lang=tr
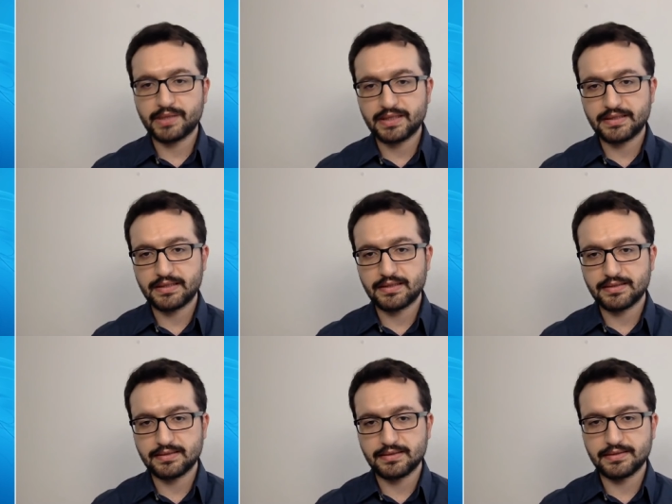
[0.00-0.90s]
paket
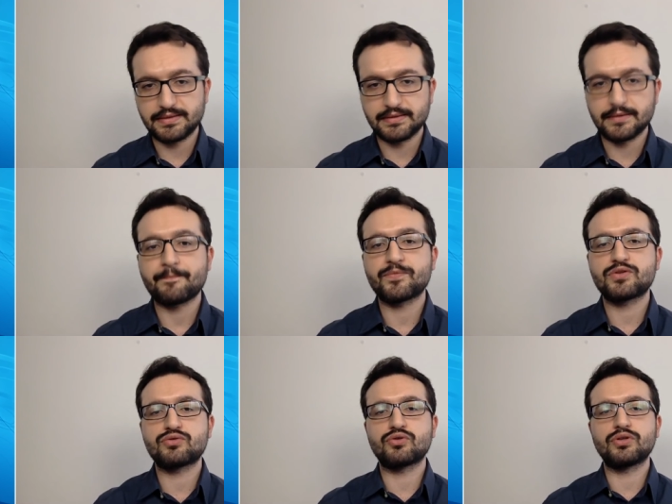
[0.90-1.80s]
hazırladığını
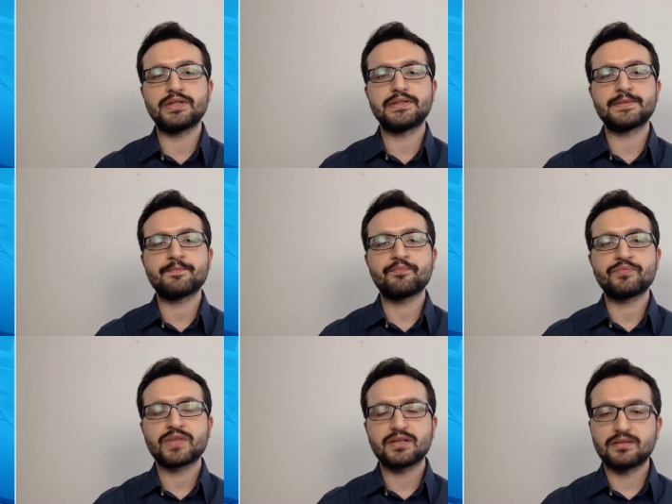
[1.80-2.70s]
söyledi.
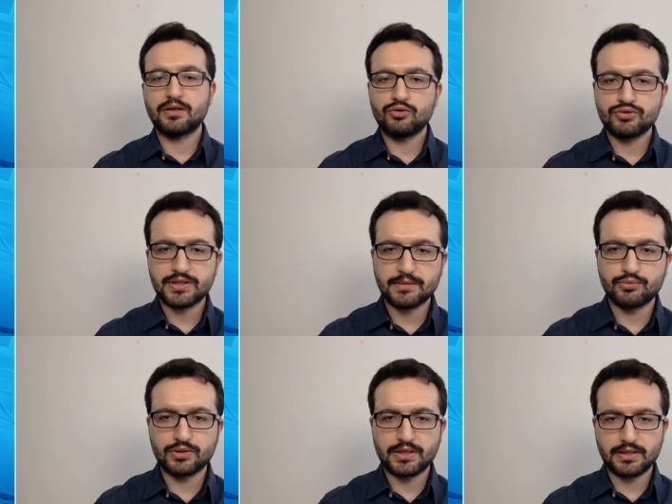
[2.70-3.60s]
Daha önce
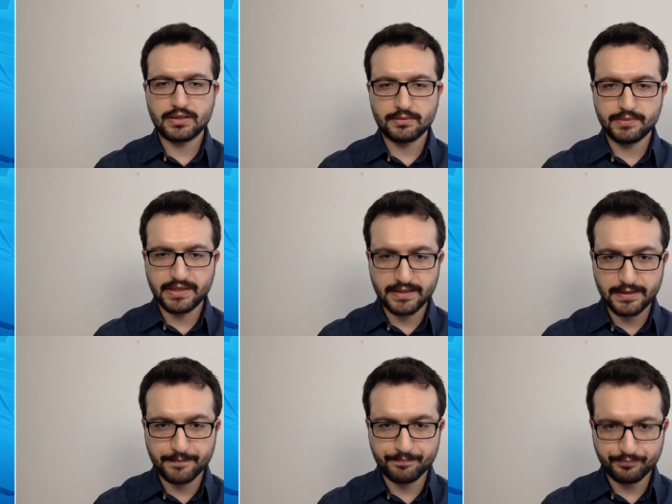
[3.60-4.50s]
de buna yakın bir
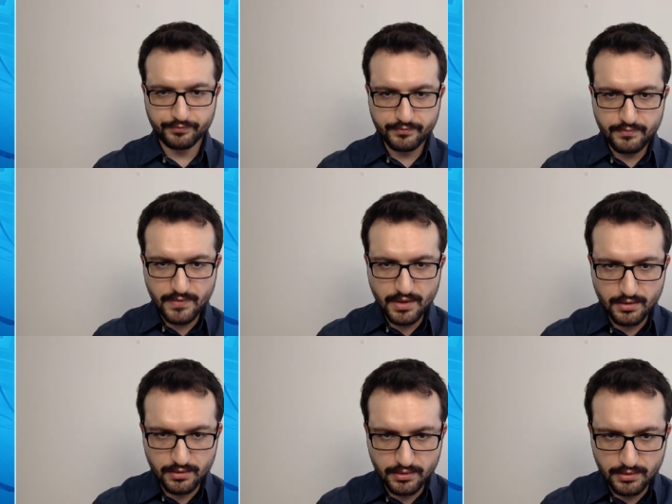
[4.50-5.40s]
rakam
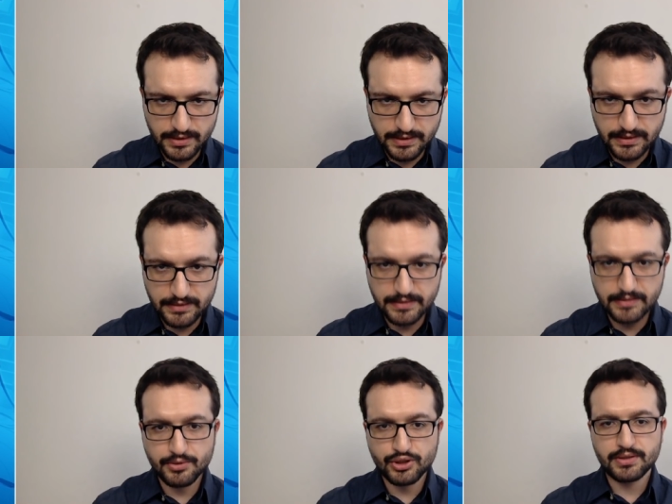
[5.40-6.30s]
e, ilan
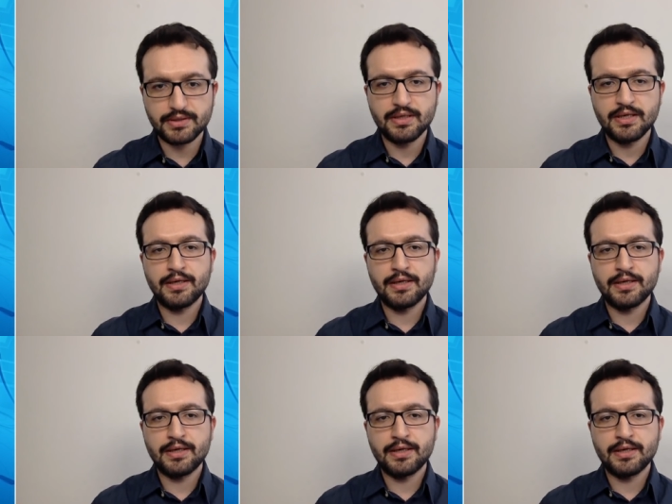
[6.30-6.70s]
edilmişti.